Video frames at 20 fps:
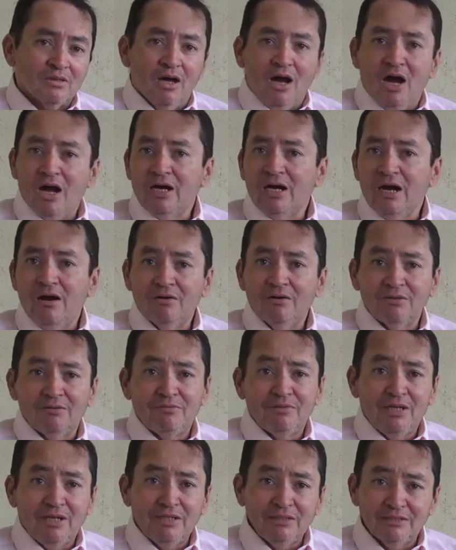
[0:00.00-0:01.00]
Acaban de
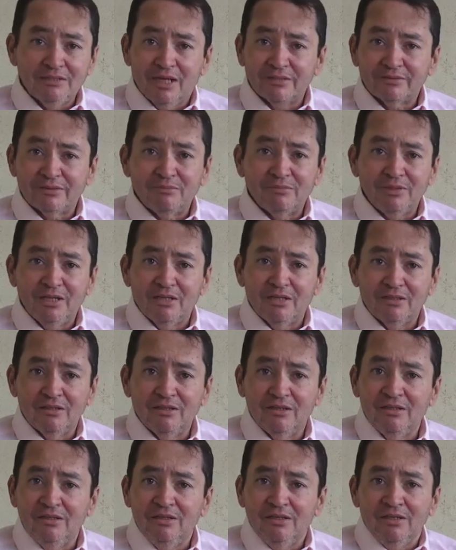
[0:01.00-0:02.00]
finalizar también
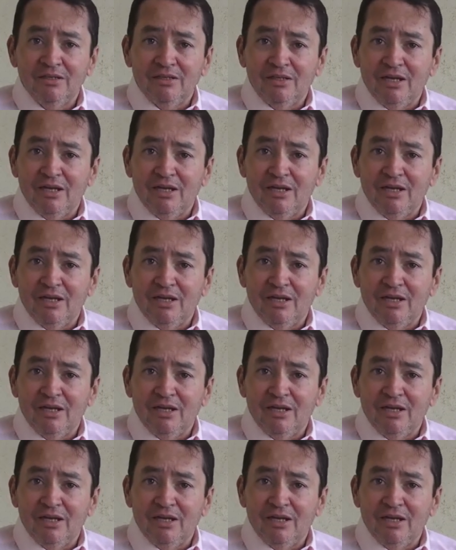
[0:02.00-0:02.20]
eh,